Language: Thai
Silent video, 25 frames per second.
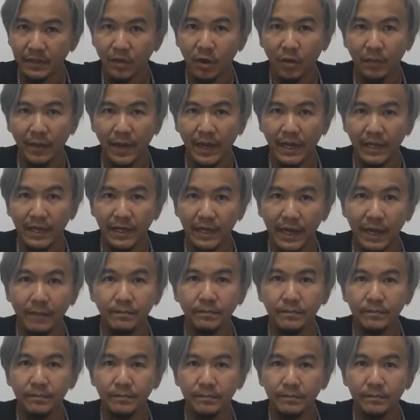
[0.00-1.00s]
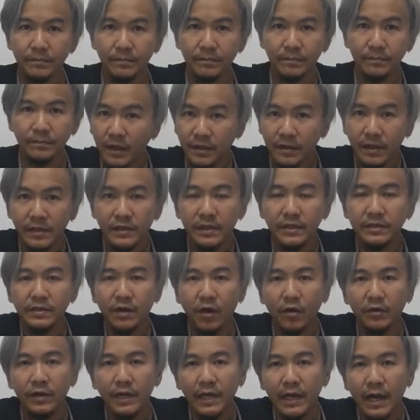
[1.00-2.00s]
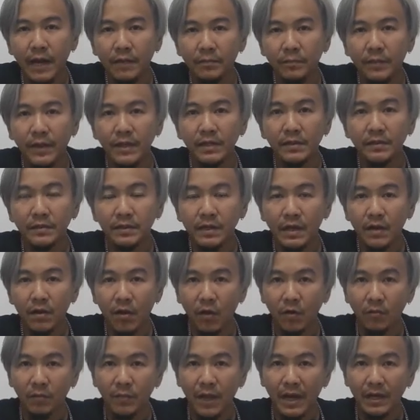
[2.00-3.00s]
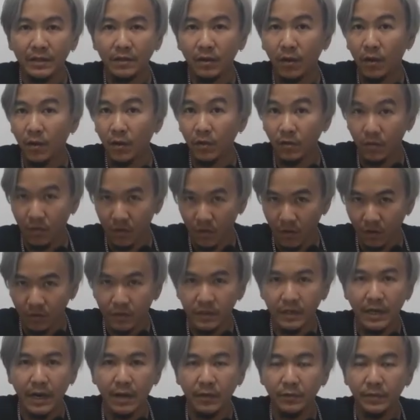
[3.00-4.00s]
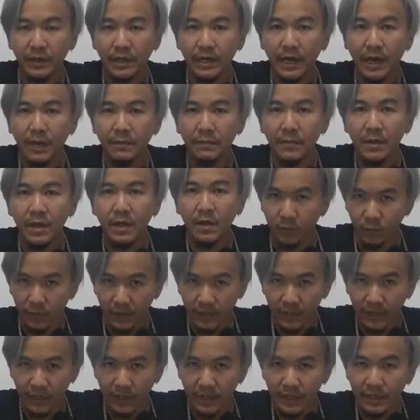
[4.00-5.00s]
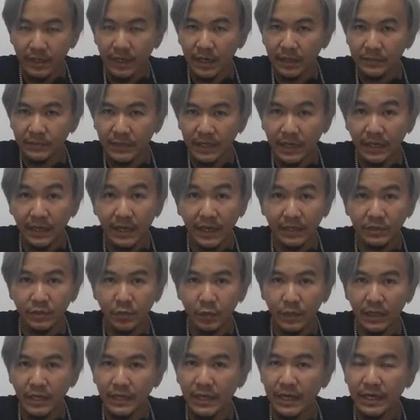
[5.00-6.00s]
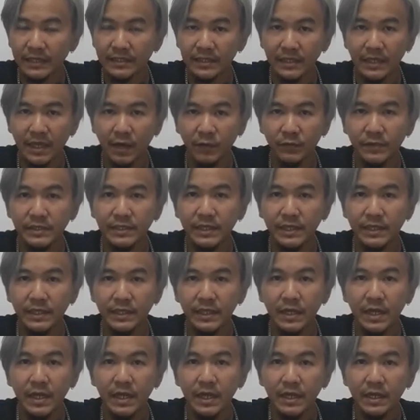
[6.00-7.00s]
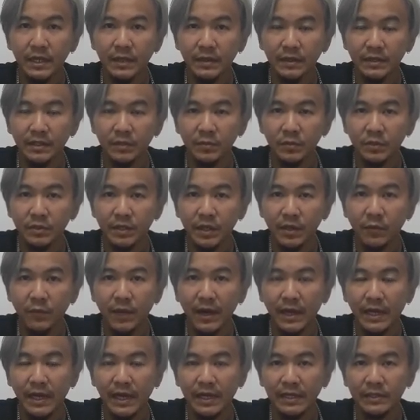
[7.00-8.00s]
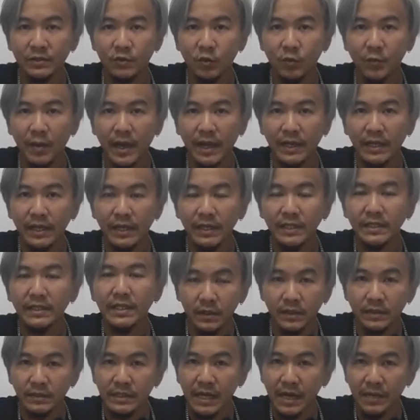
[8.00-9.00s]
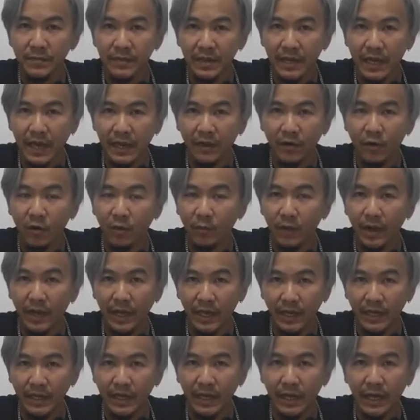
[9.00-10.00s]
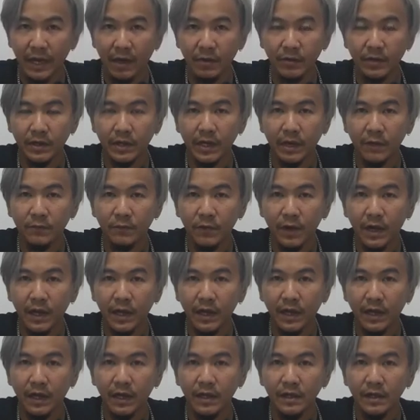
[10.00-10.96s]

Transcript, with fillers: กันต่อไปนะครับเรื่องที่2นะครับเป็นเรื่องของปากท้องของเรานะครับวันนี้นะครับทางนายจุรินทร์ลักษณะวิสิทธิ์รัฐมนตรีว่าการกระทรวงพาณิชย์ได้มีการออกมาให้ข่าวนะครับว่า